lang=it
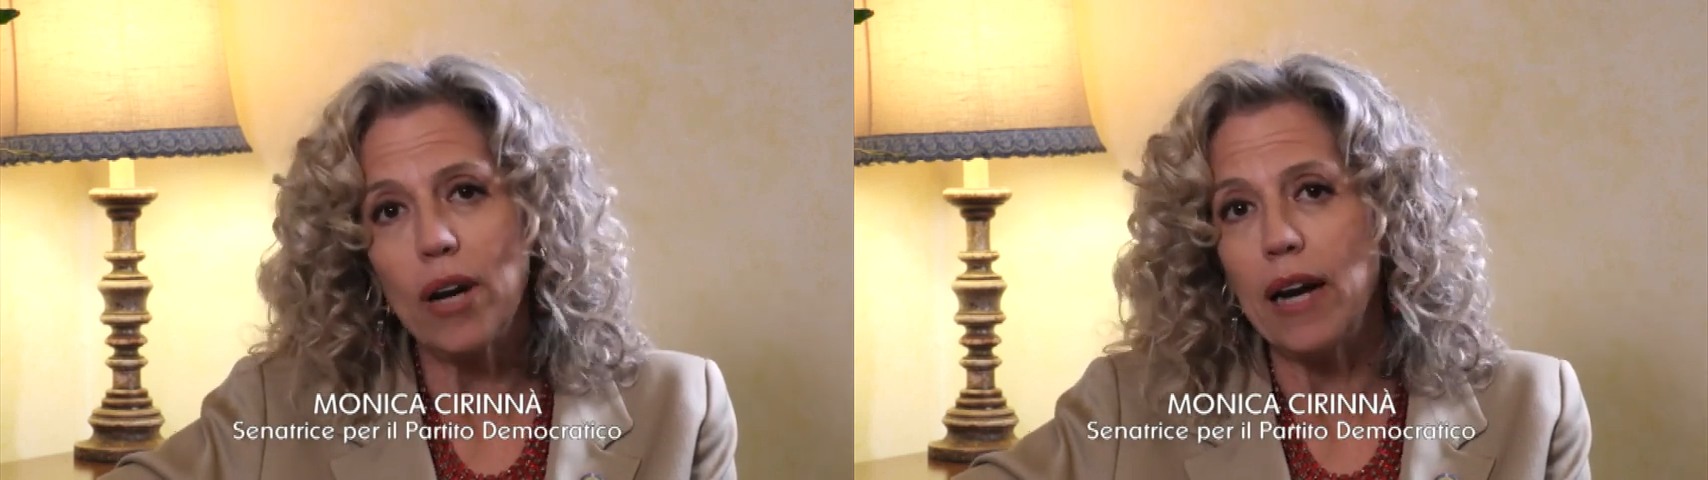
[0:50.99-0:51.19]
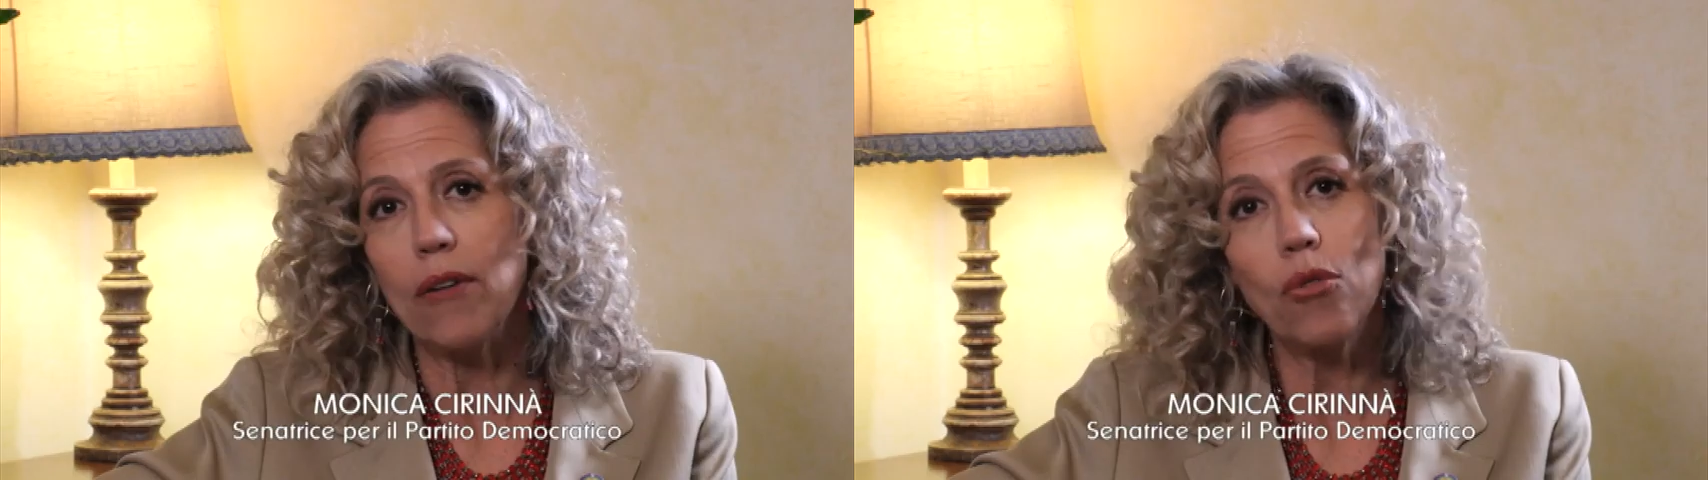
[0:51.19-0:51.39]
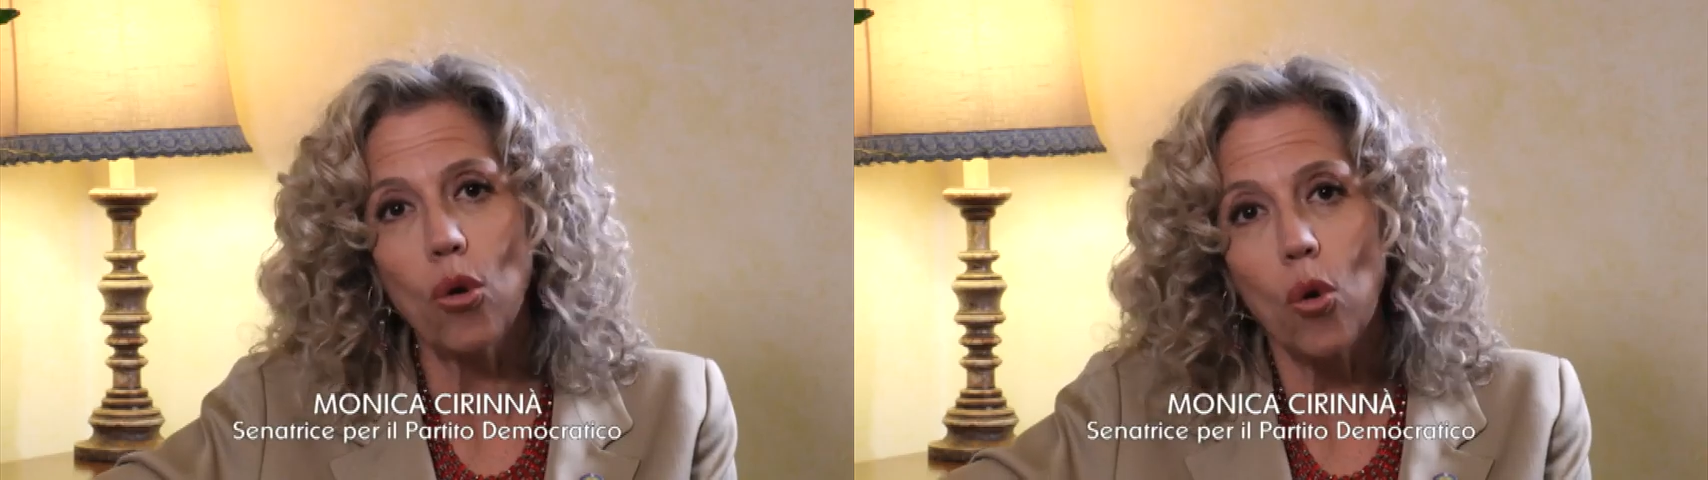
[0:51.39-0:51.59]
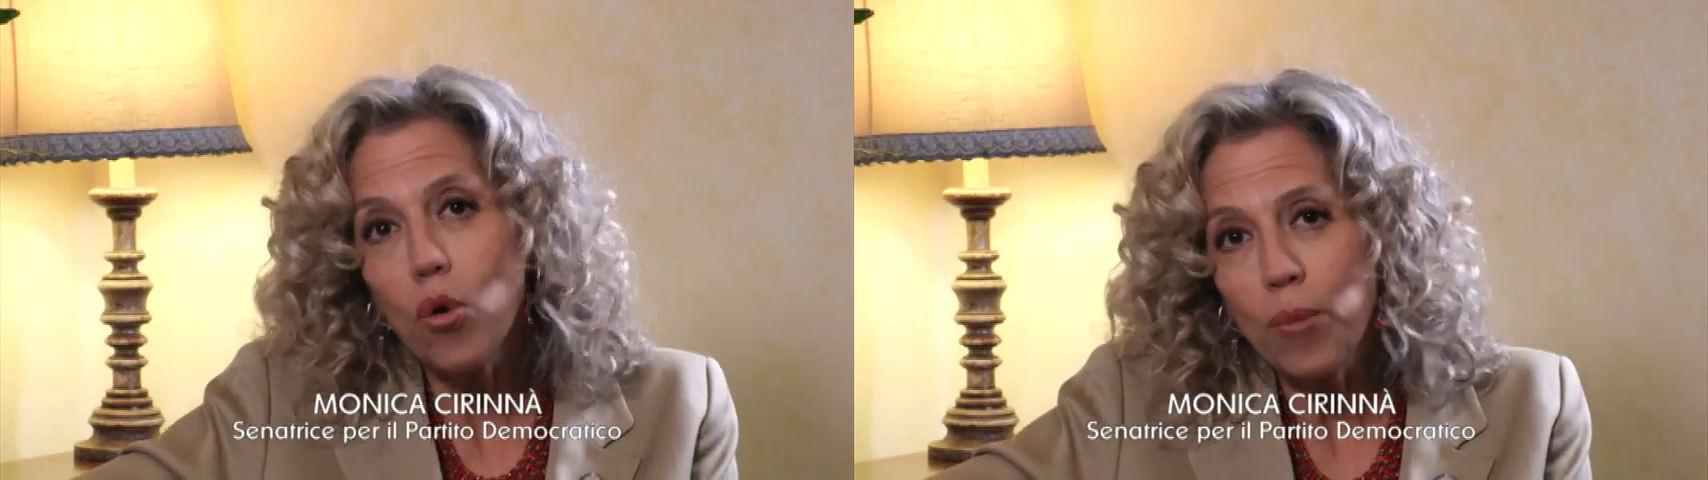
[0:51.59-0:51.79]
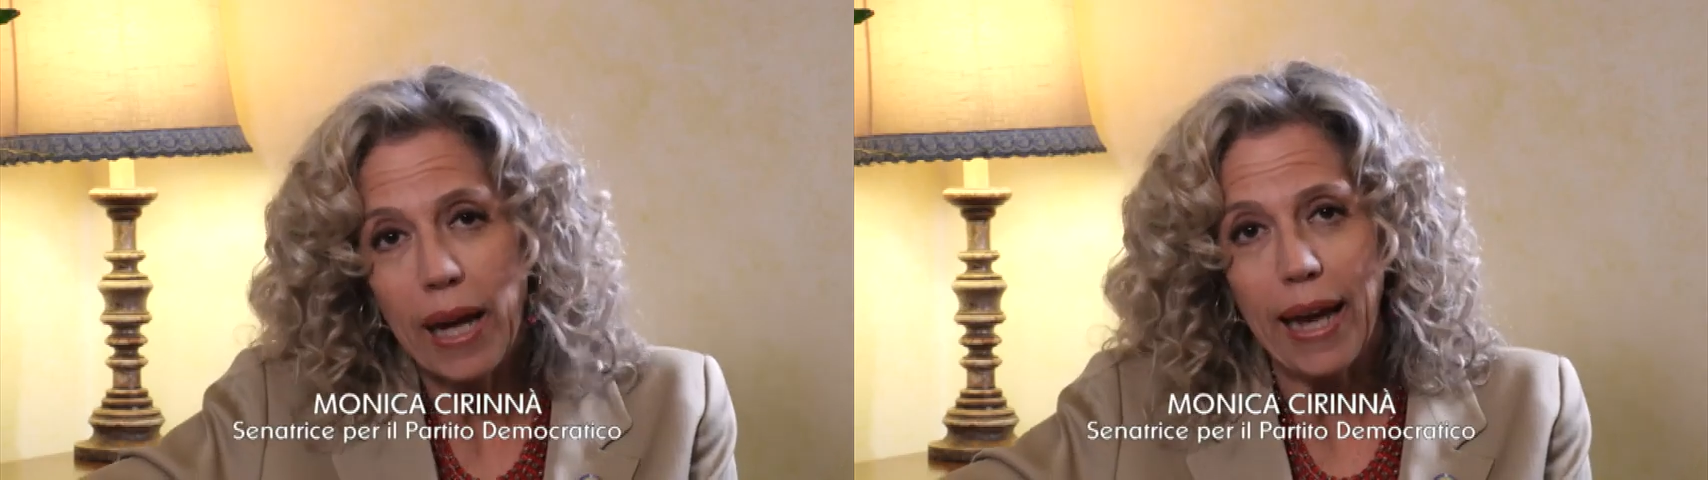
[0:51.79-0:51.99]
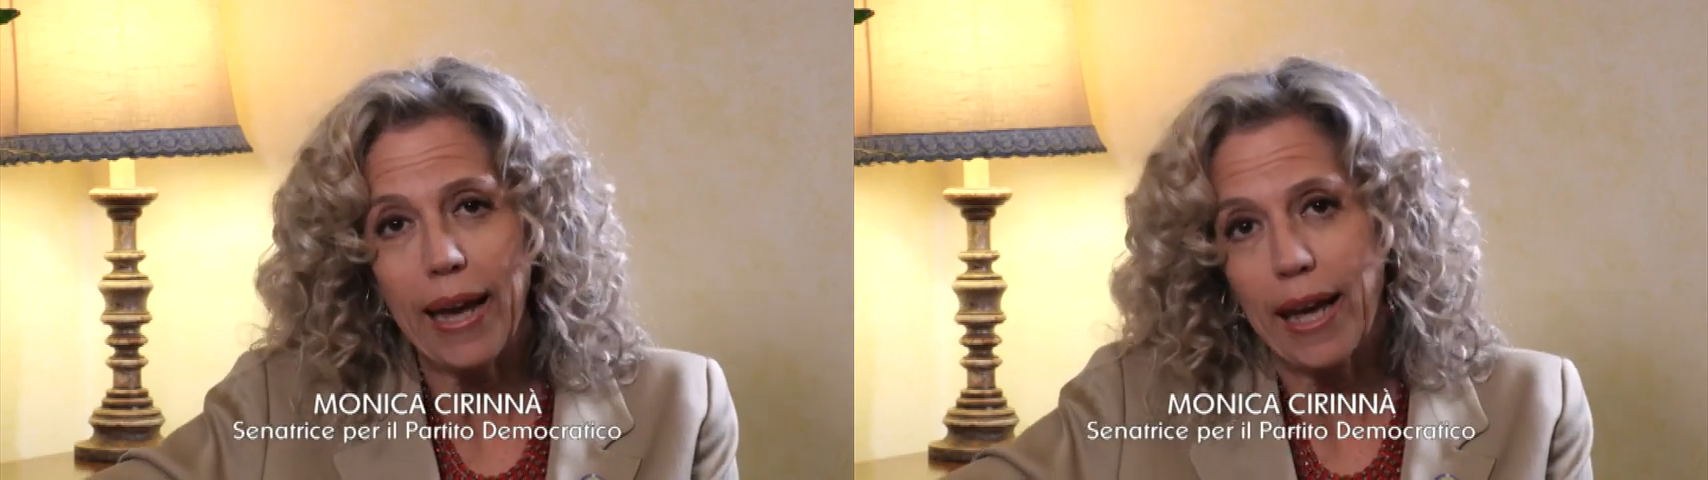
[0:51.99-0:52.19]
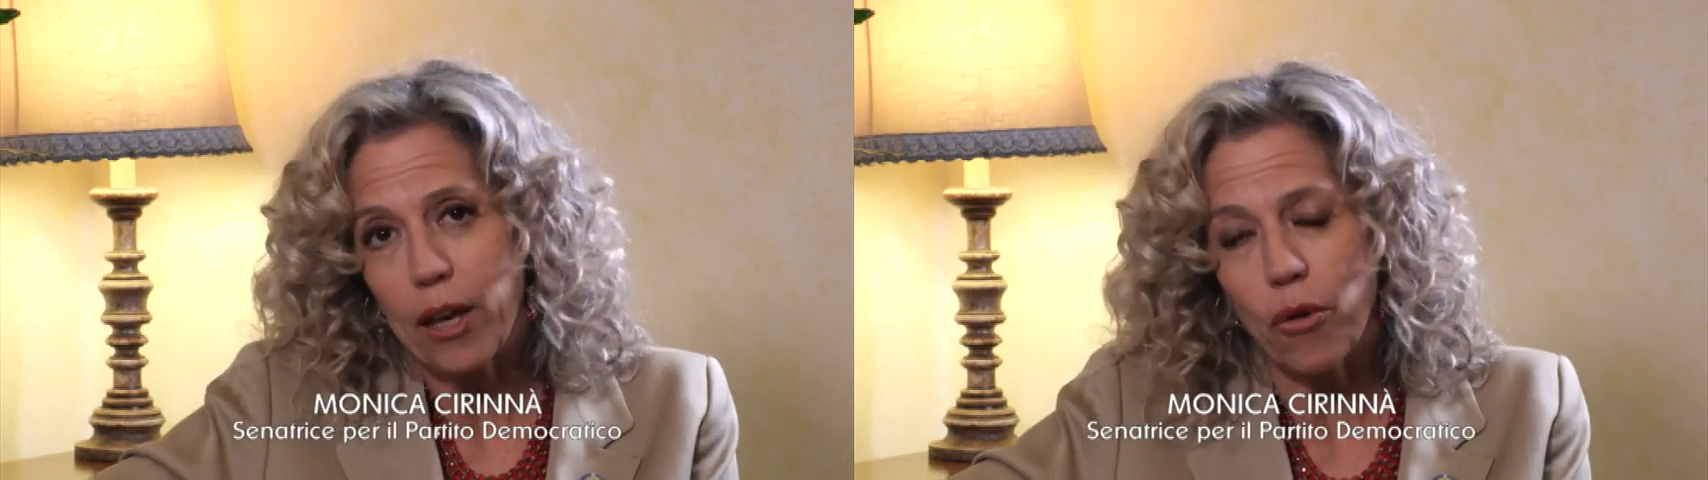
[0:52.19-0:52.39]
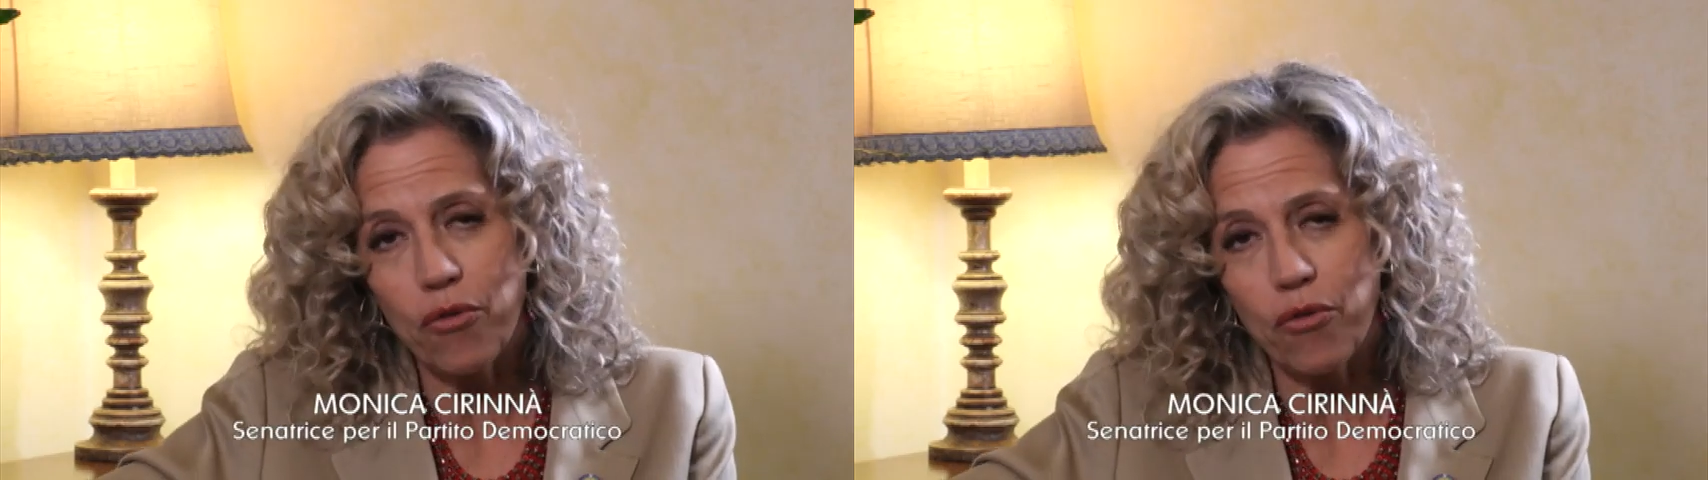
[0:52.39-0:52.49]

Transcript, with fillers: il lavoro umile che io ho